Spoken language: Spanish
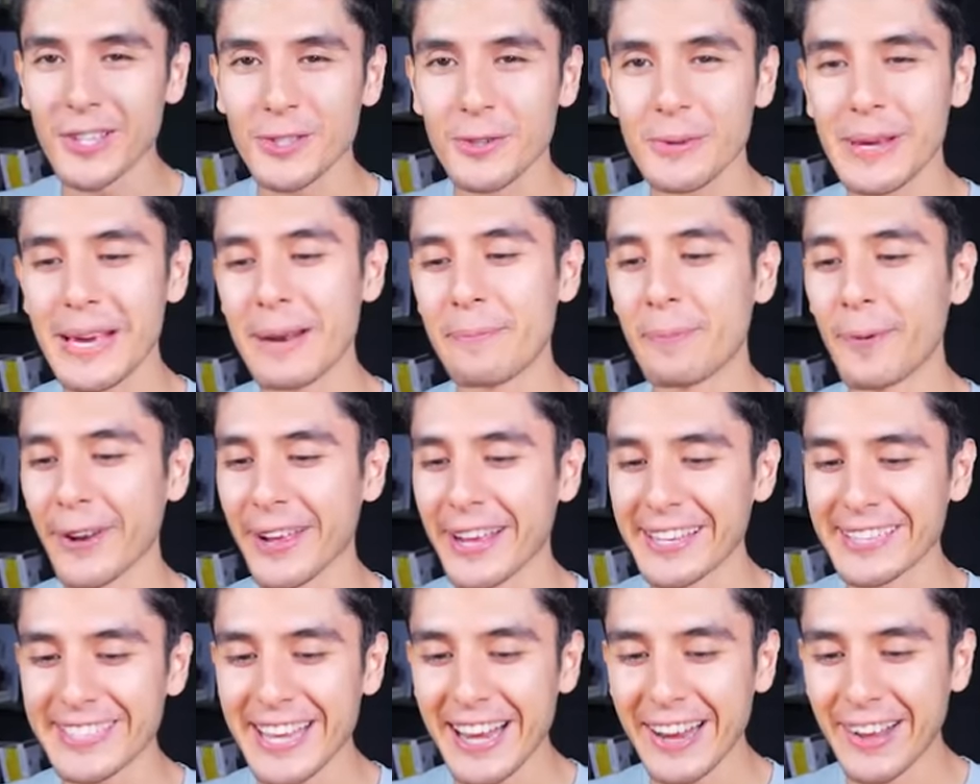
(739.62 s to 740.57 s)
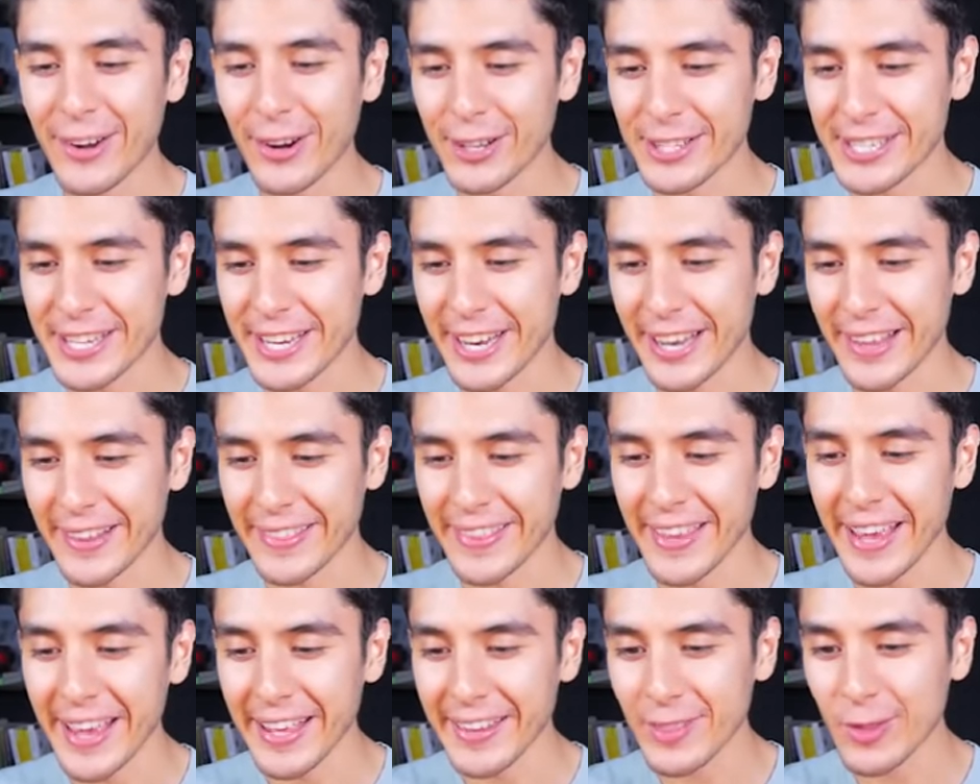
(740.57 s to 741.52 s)
subir porque es el coche
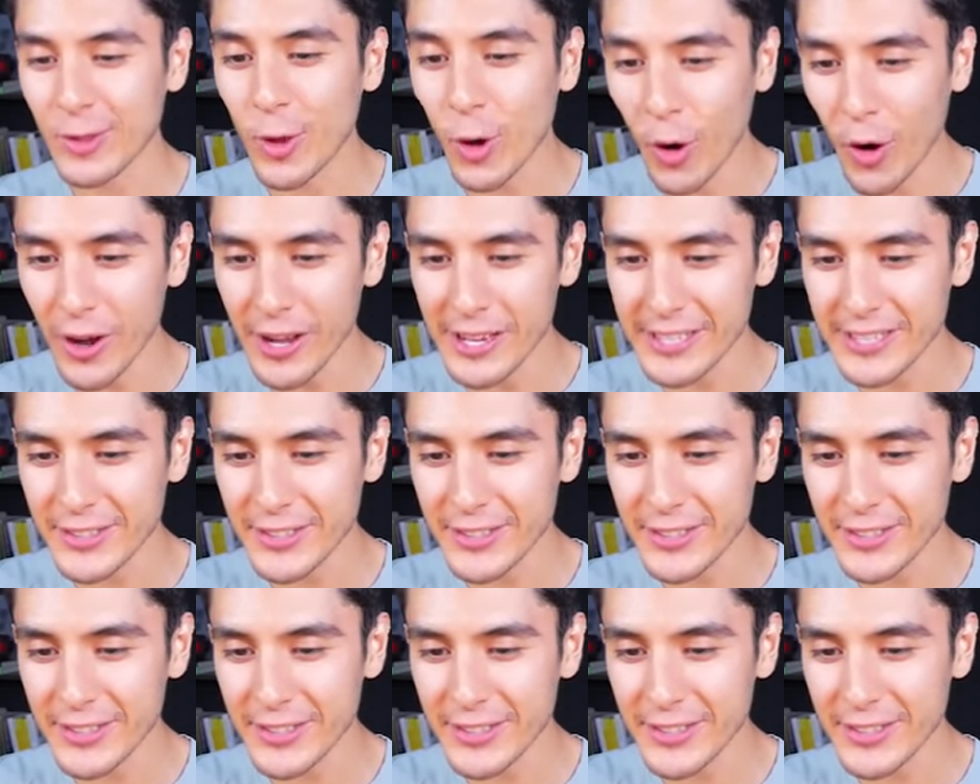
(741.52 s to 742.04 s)
de Toy